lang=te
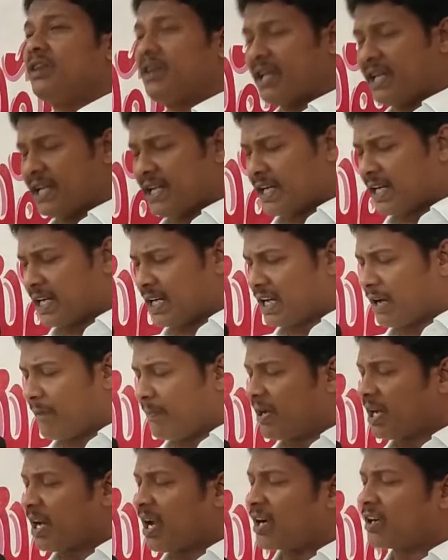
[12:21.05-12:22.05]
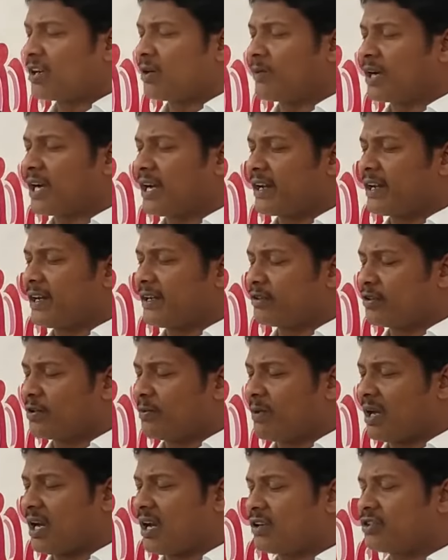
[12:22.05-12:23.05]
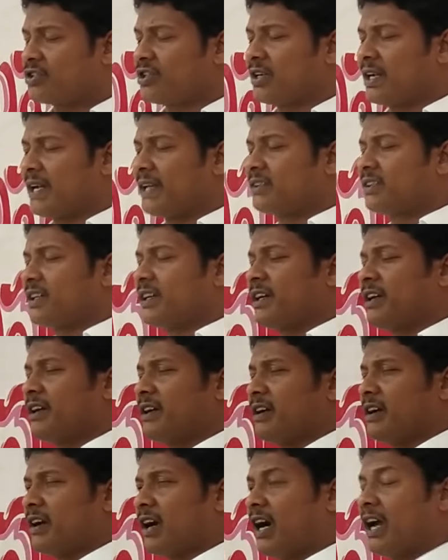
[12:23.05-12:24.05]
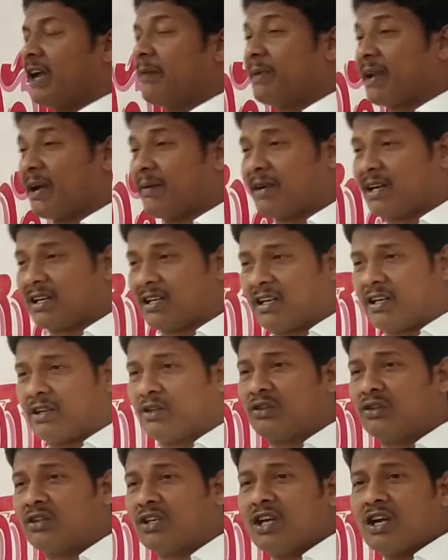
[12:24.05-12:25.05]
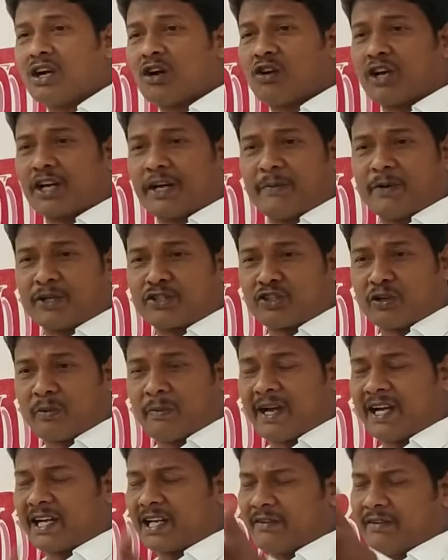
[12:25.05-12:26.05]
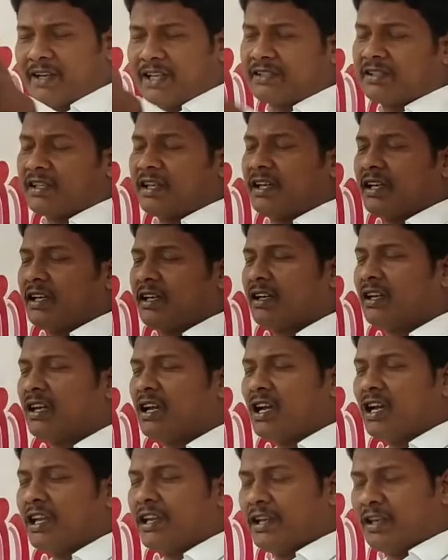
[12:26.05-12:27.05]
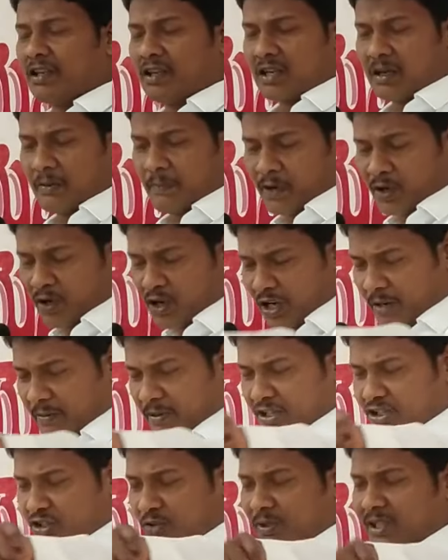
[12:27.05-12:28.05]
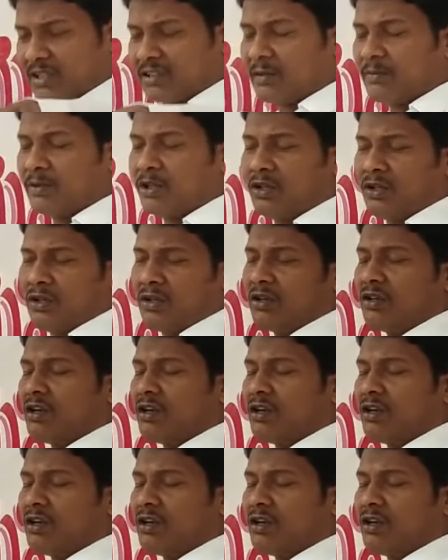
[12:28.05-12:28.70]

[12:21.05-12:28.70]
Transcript: నేనే గనక పరాక్రమం కలిగినటువంటి బలార్జునైతే ఇప్పుడు ఏమంటాడు గొర్రెబొచ్చును బయట వేసి ఈ యొక్క గొర్రెబొచ్చు మొత్తము